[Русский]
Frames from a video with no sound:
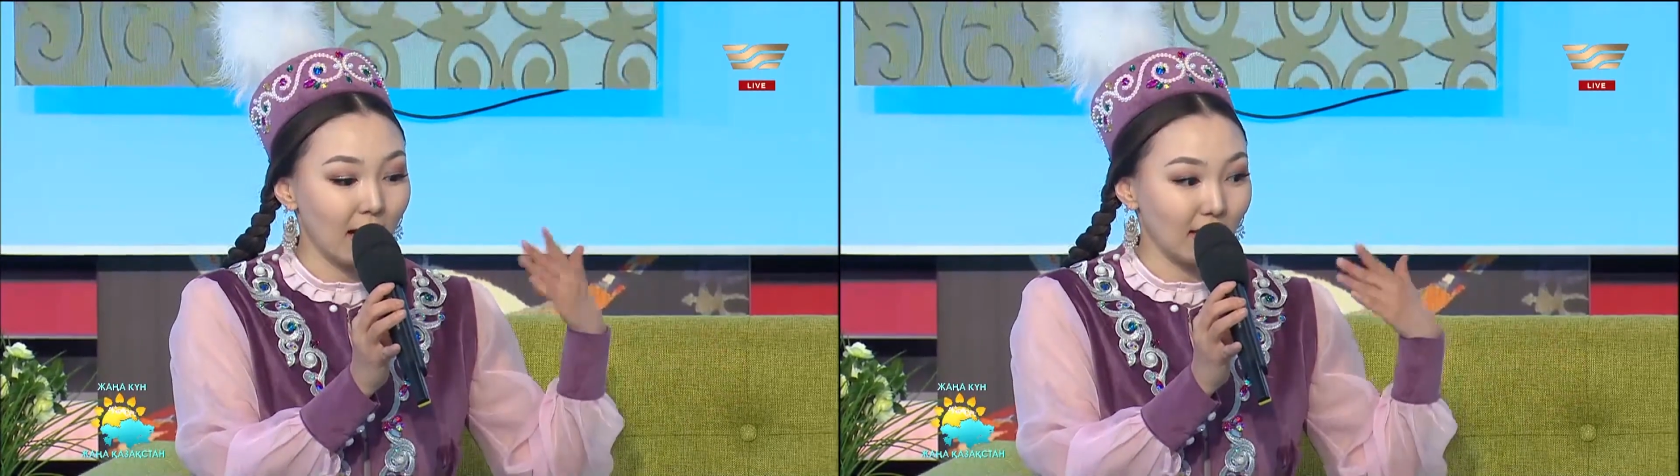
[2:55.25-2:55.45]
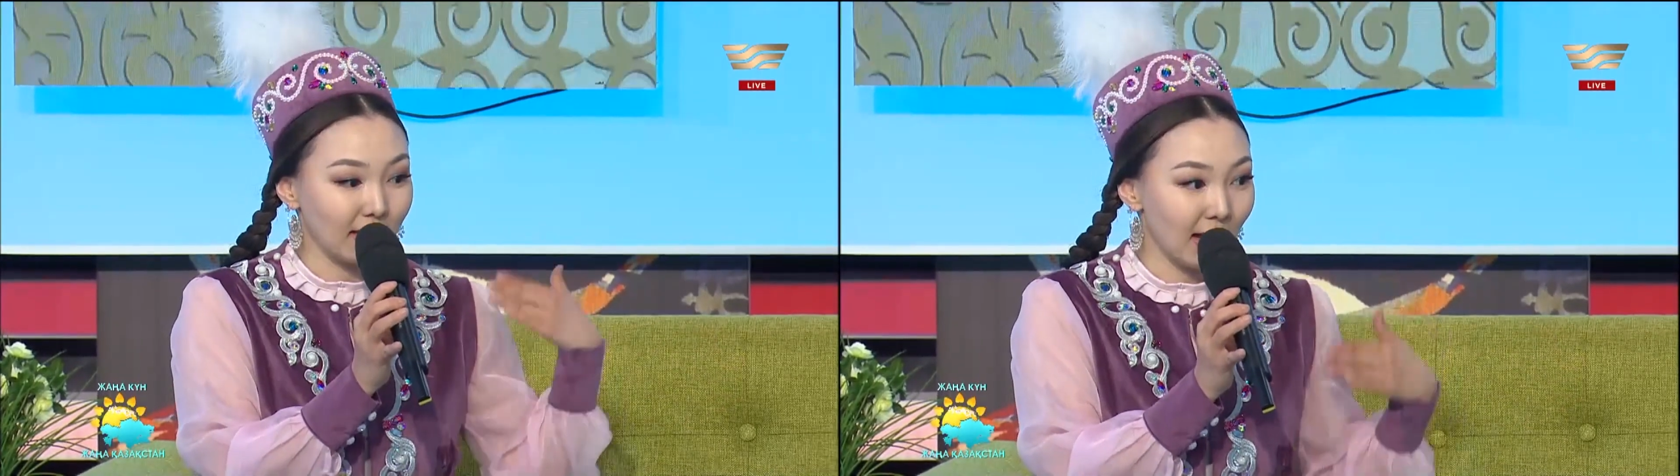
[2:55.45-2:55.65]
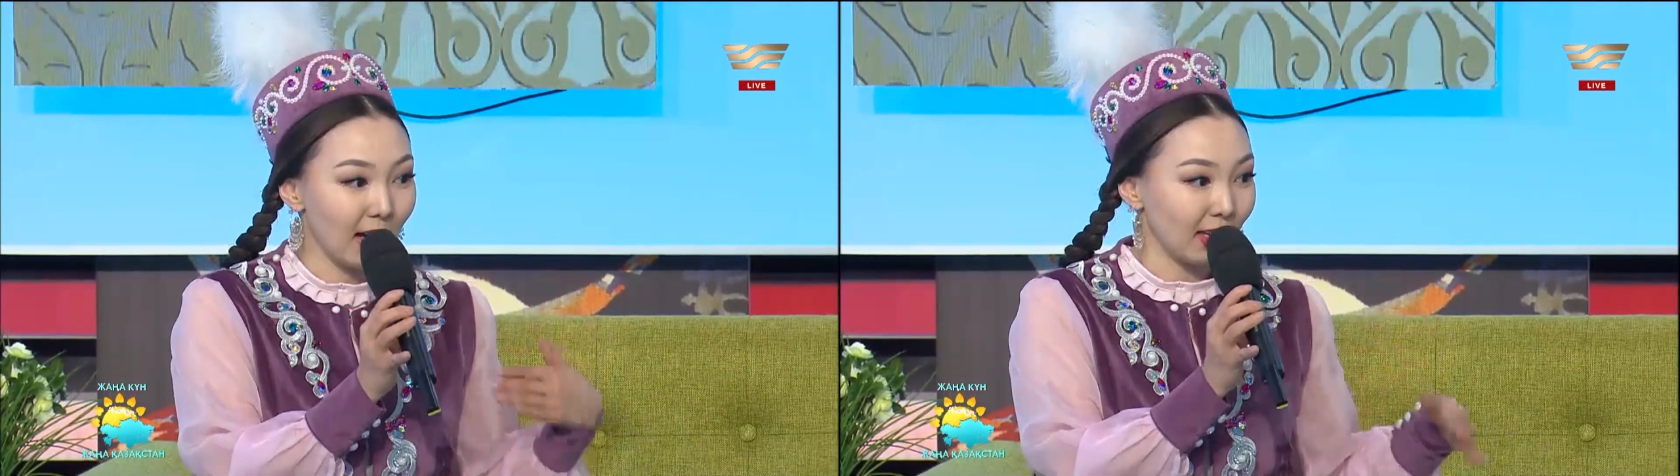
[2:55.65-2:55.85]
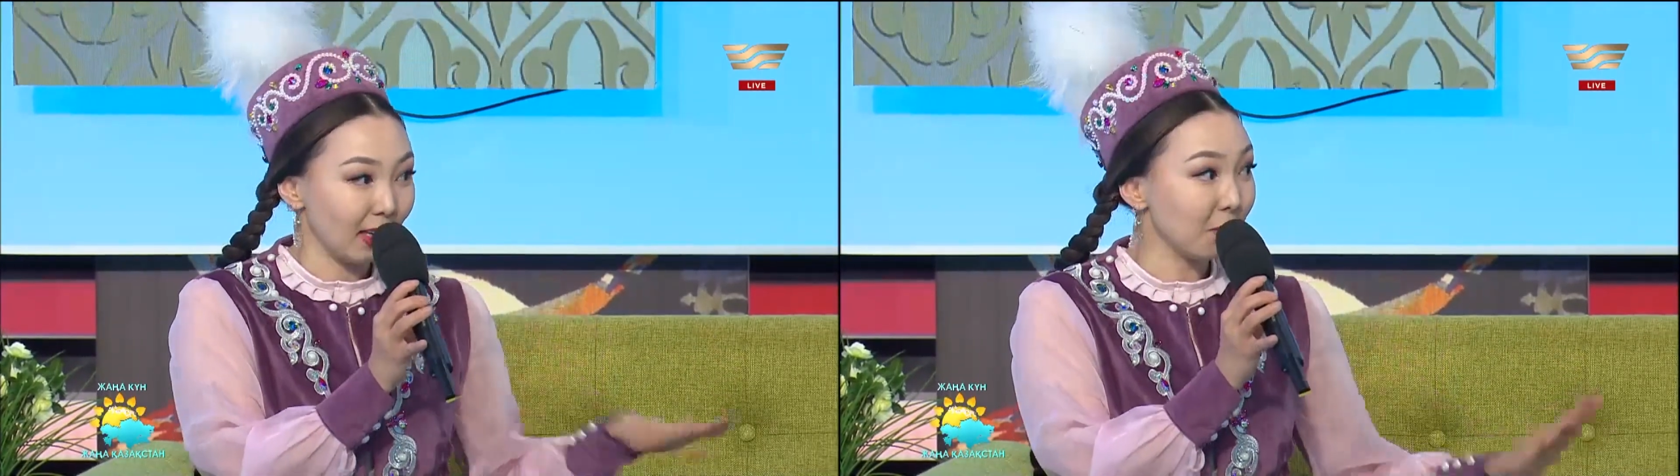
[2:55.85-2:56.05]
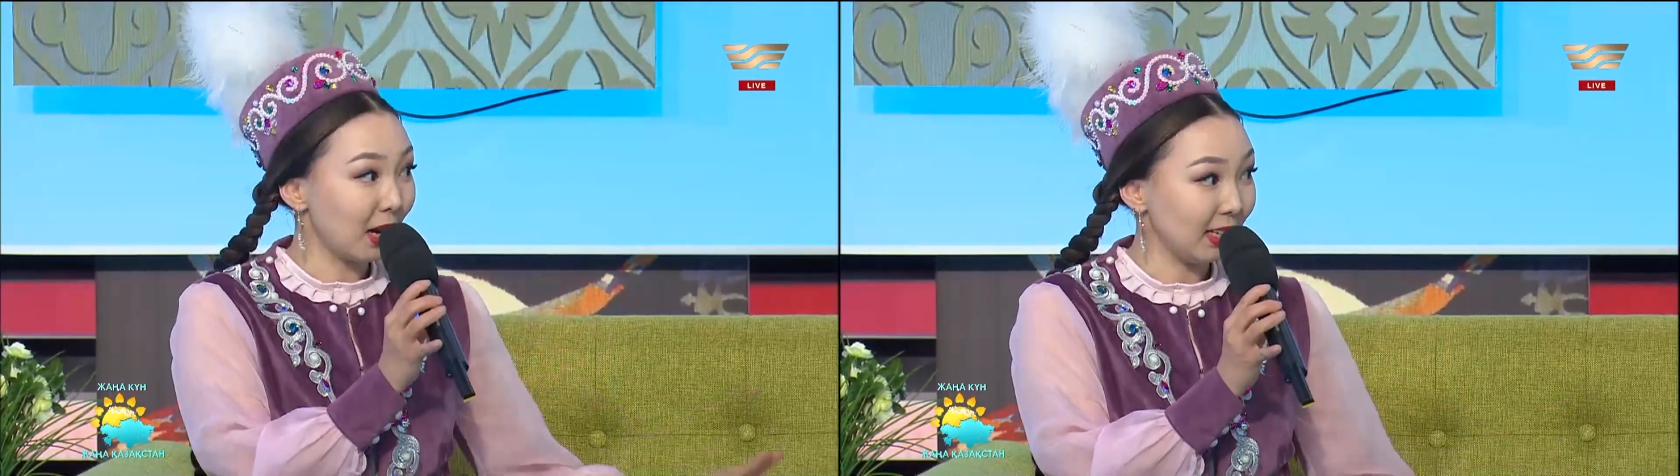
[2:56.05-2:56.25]
а, я
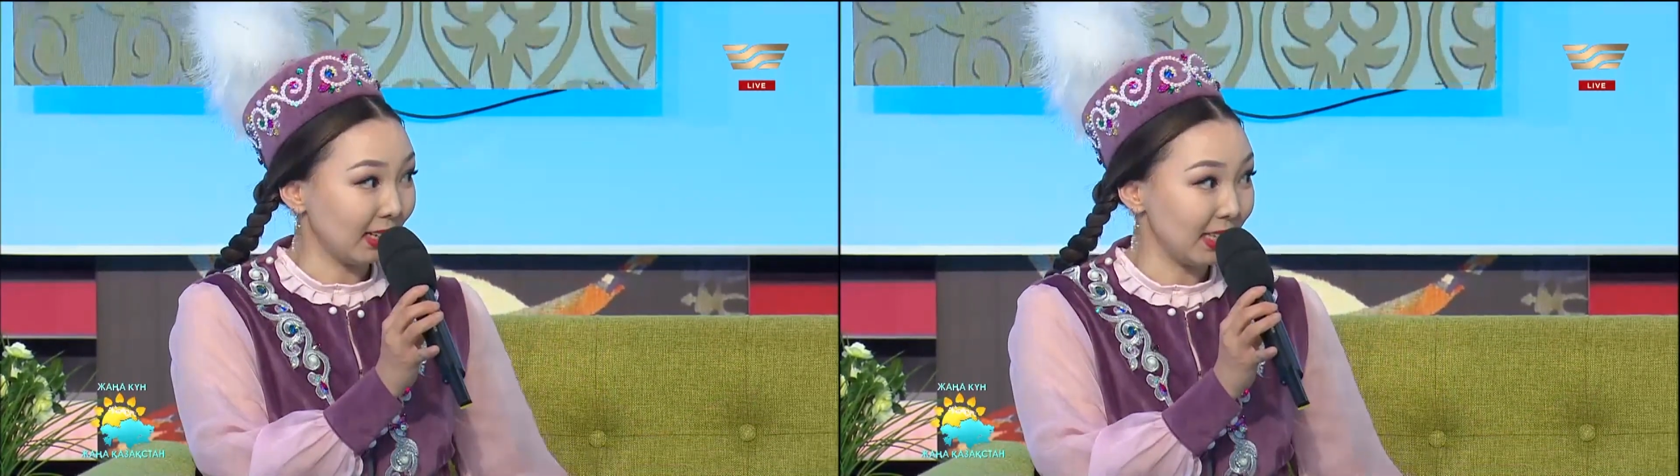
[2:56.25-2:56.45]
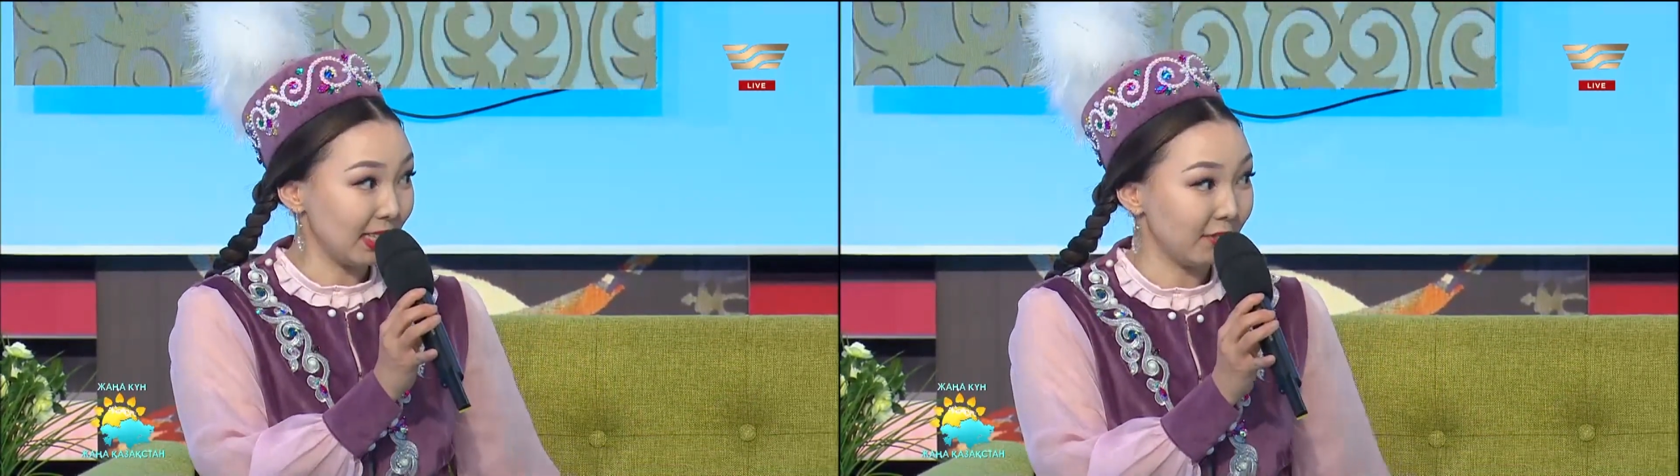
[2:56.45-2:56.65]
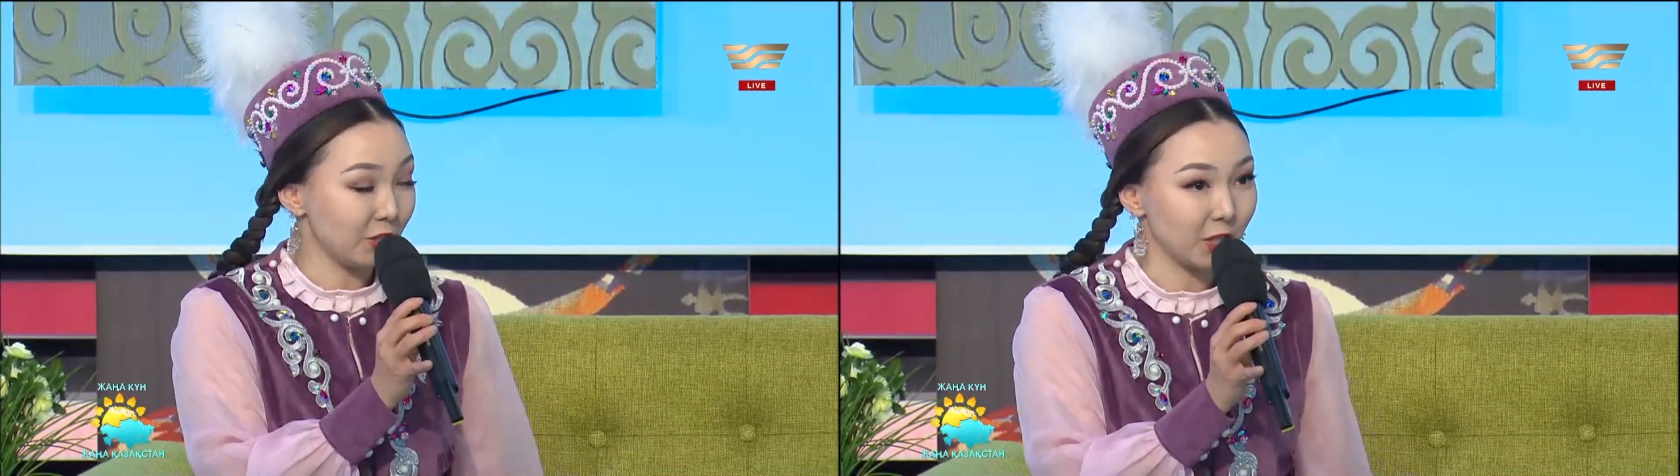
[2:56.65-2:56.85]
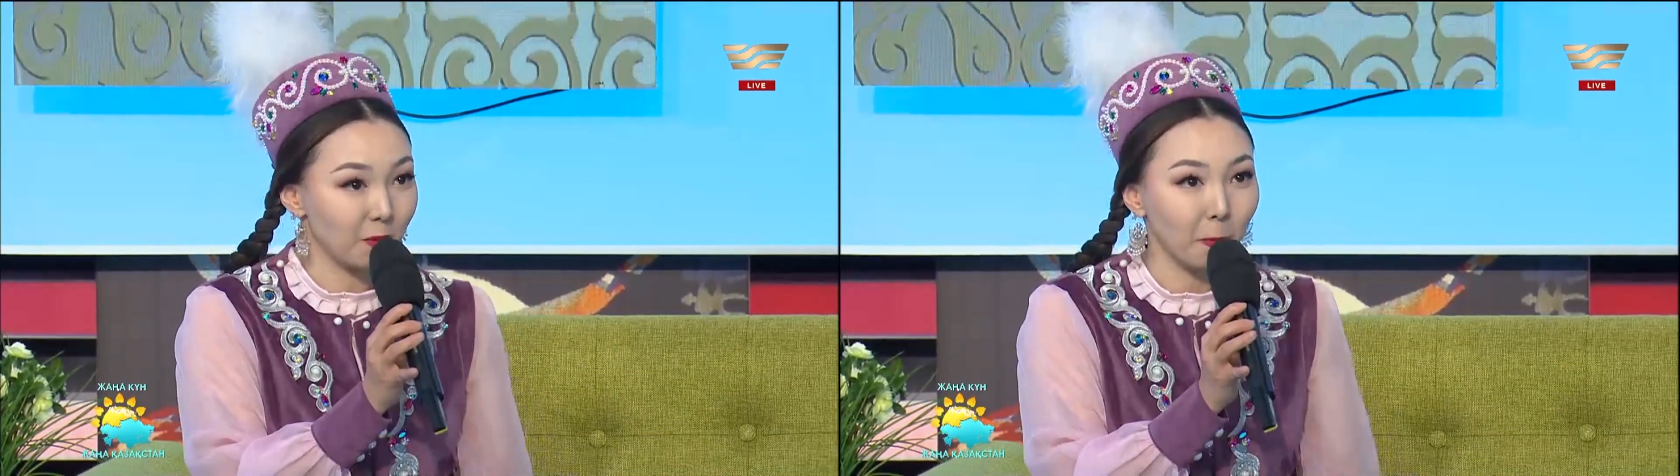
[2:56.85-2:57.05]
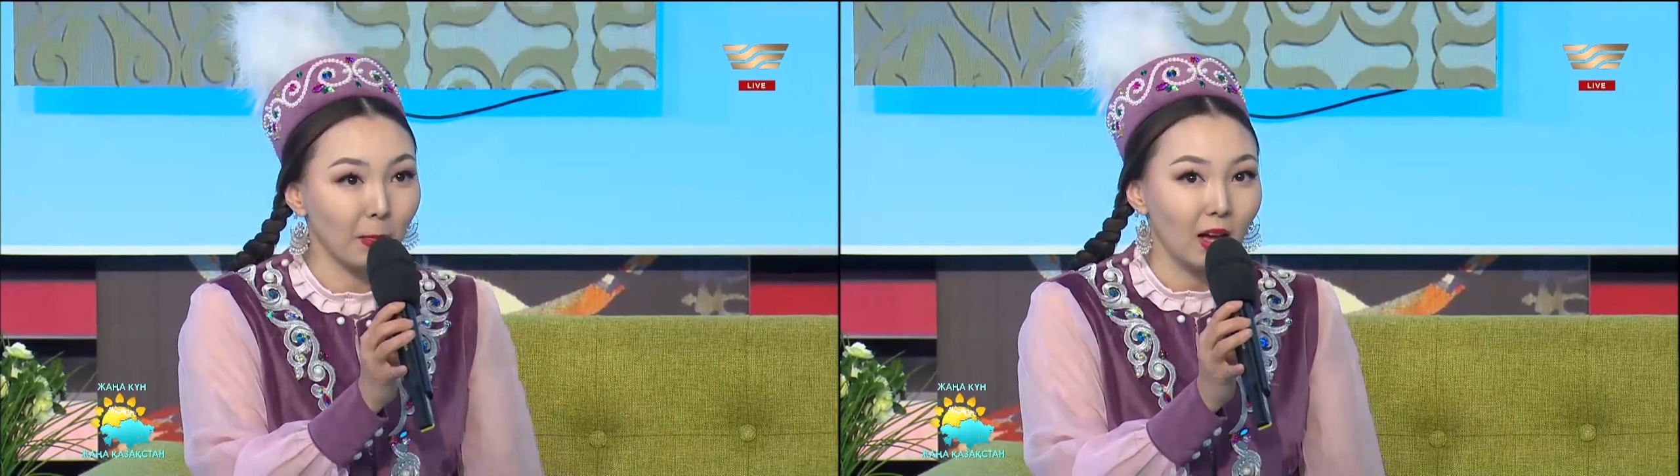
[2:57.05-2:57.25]
и маленькая девочка. Uh
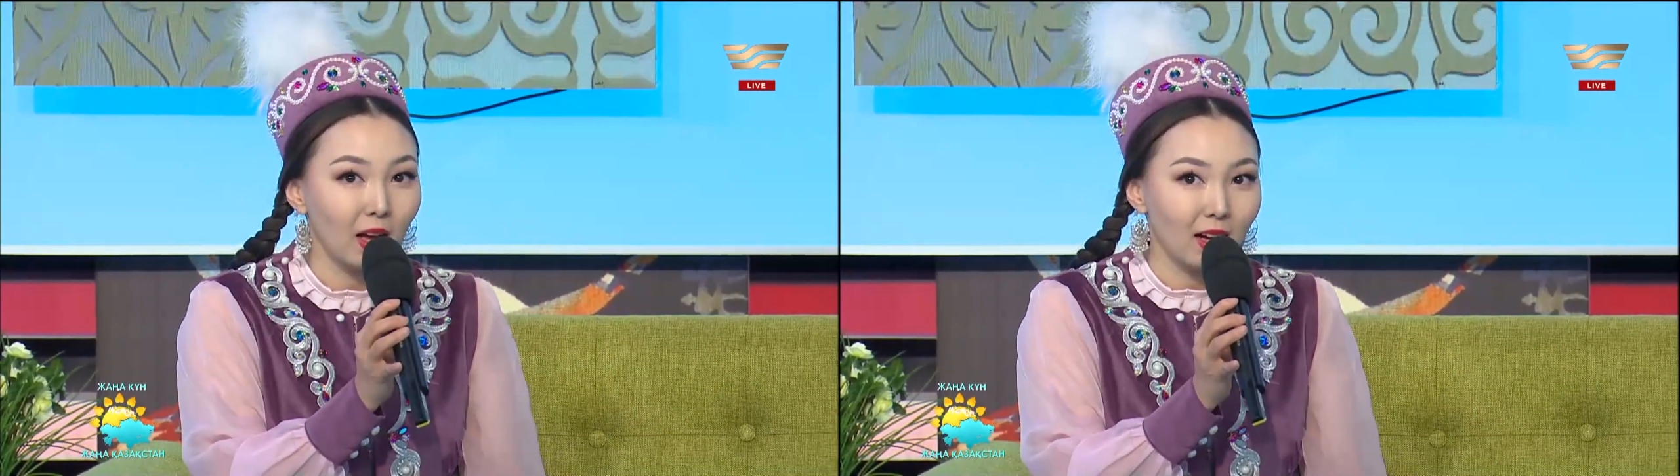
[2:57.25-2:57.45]
-huh.